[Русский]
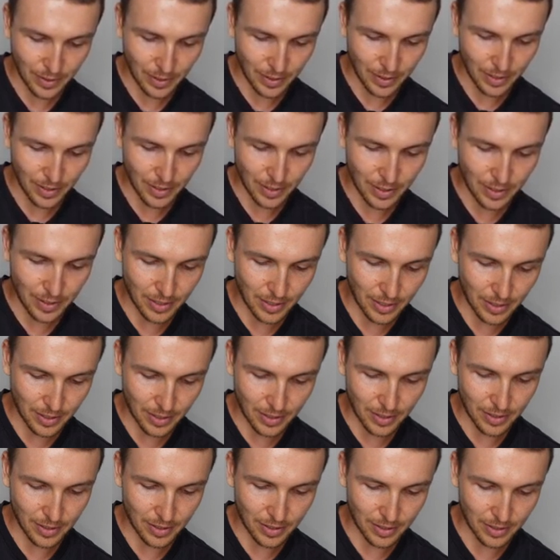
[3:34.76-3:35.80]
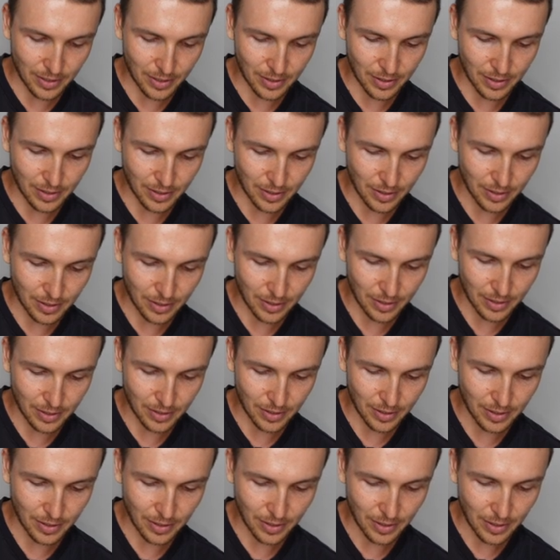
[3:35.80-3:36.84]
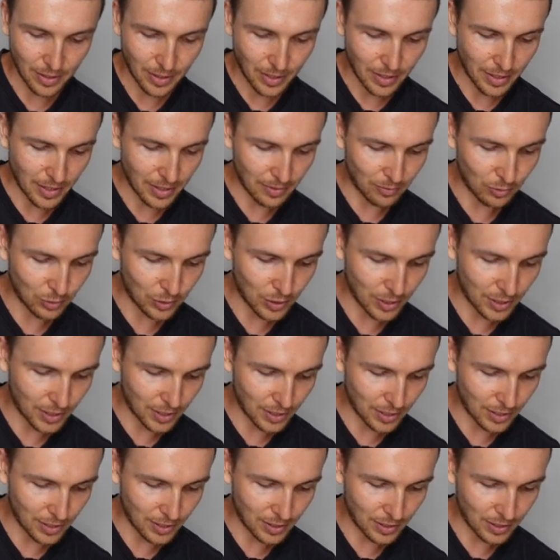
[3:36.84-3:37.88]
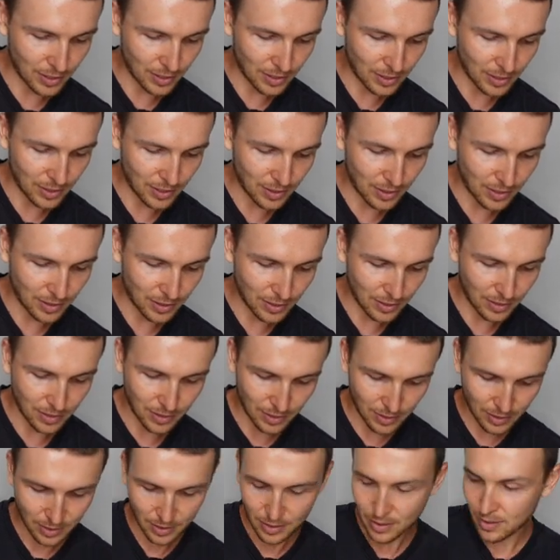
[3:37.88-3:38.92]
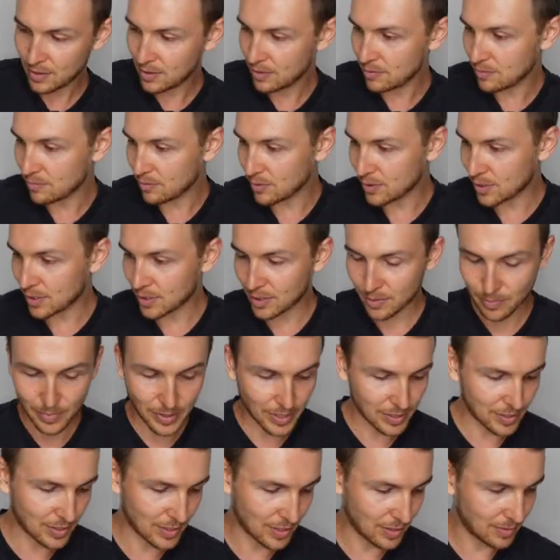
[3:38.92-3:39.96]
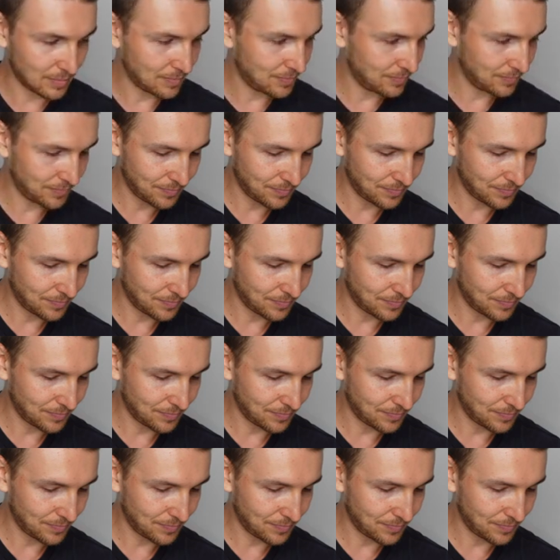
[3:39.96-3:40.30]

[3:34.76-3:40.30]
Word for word: И, э, и вот это, вот это место,